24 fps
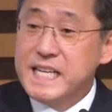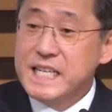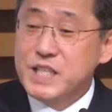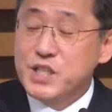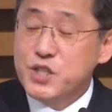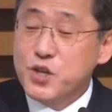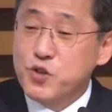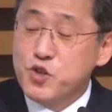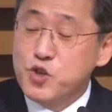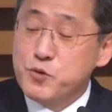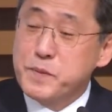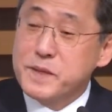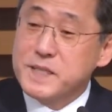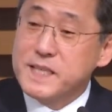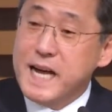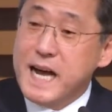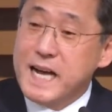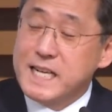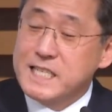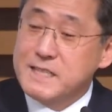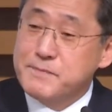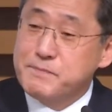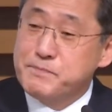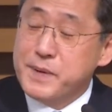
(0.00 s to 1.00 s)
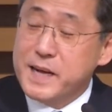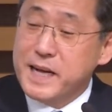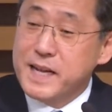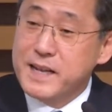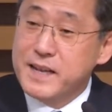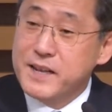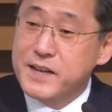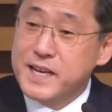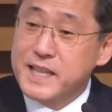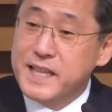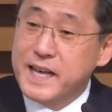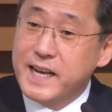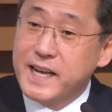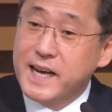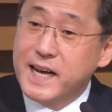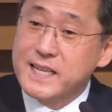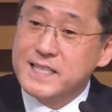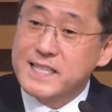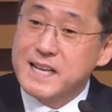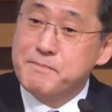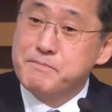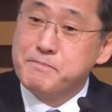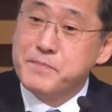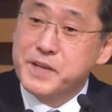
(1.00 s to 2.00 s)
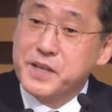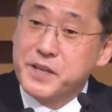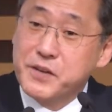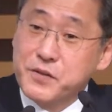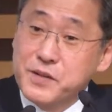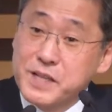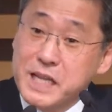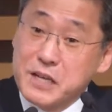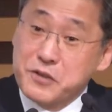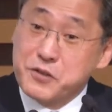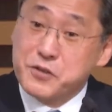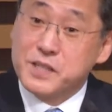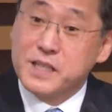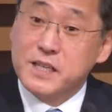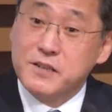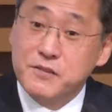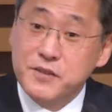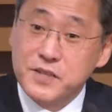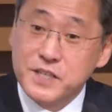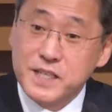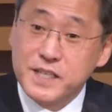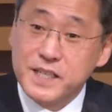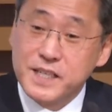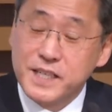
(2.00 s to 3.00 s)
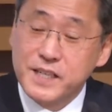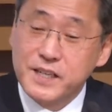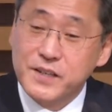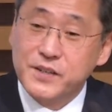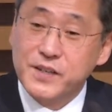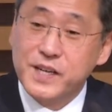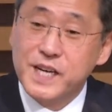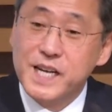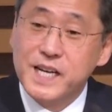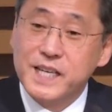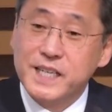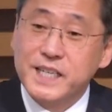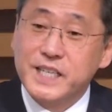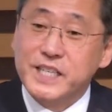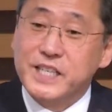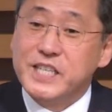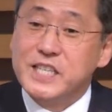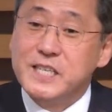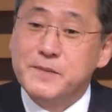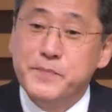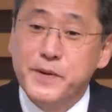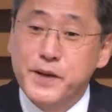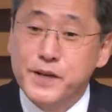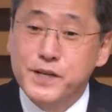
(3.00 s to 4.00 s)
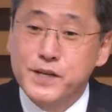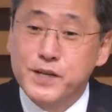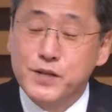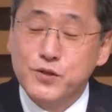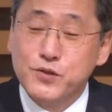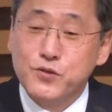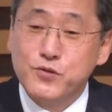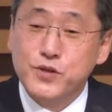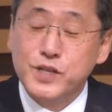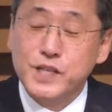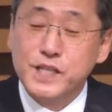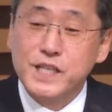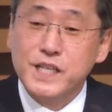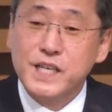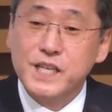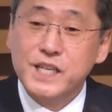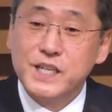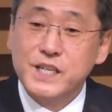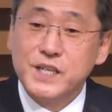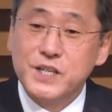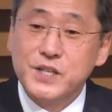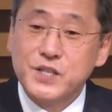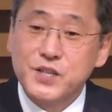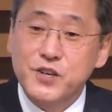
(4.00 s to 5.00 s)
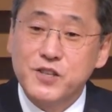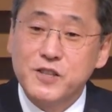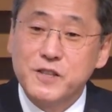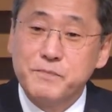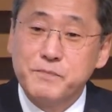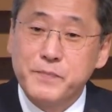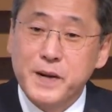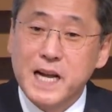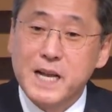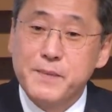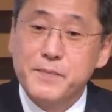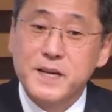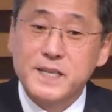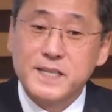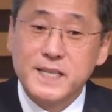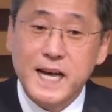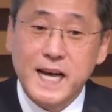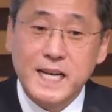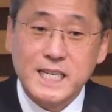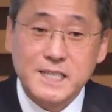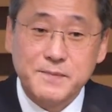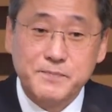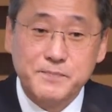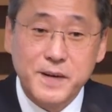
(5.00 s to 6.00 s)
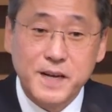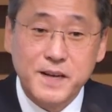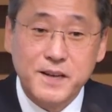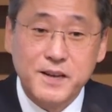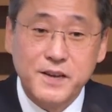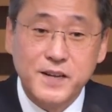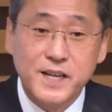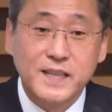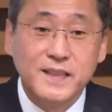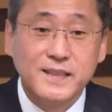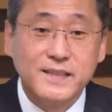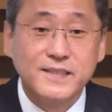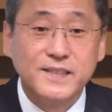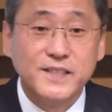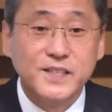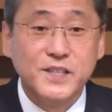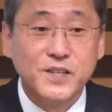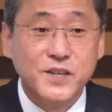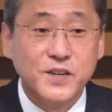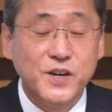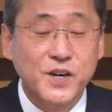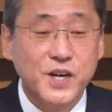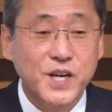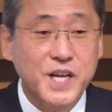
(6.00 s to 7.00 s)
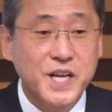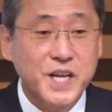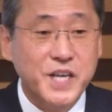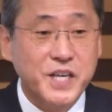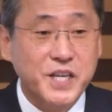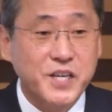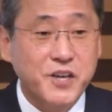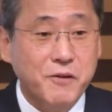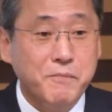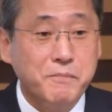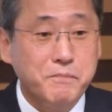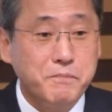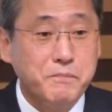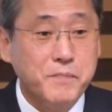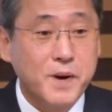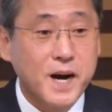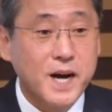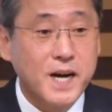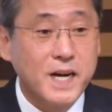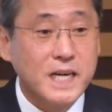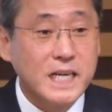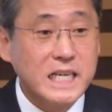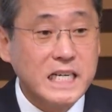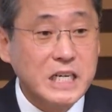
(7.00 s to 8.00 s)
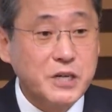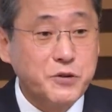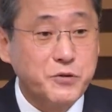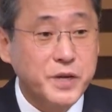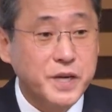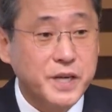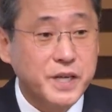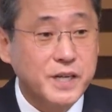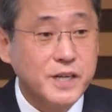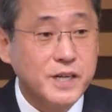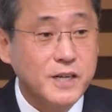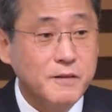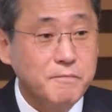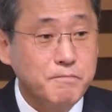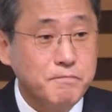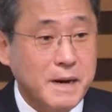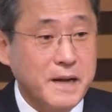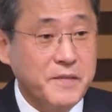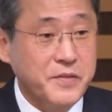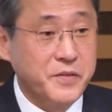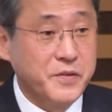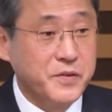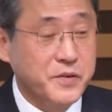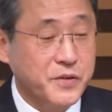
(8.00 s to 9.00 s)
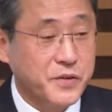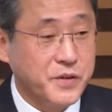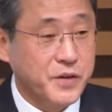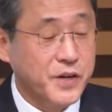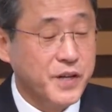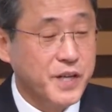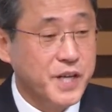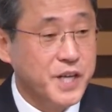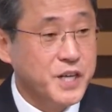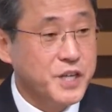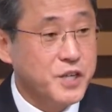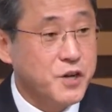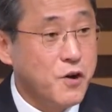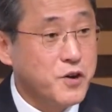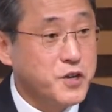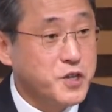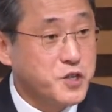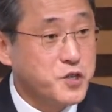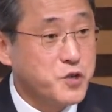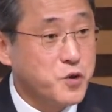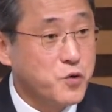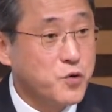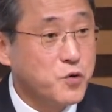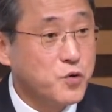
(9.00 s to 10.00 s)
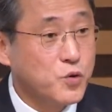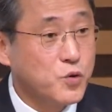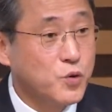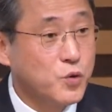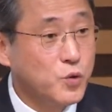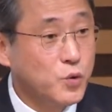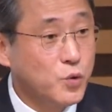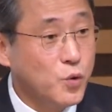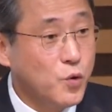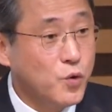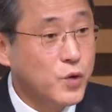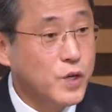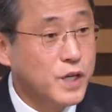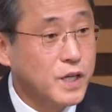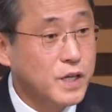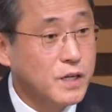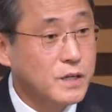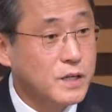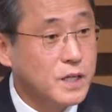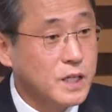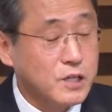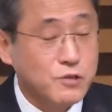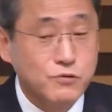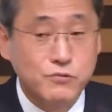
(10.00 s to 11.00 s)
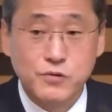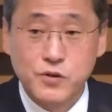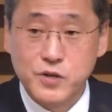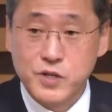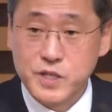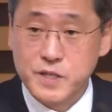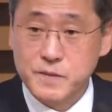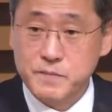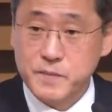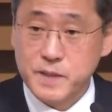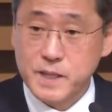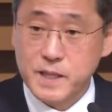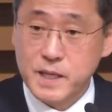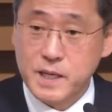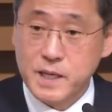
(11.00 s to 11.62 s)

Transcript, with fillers: 1648년에 나라가 300개로 나눴다고 그랬잖아요. 그 200년 뒤인 1848년에 드디어 연방 의회를 만들어요. 형식적으로 통일을 이룬 것입니다.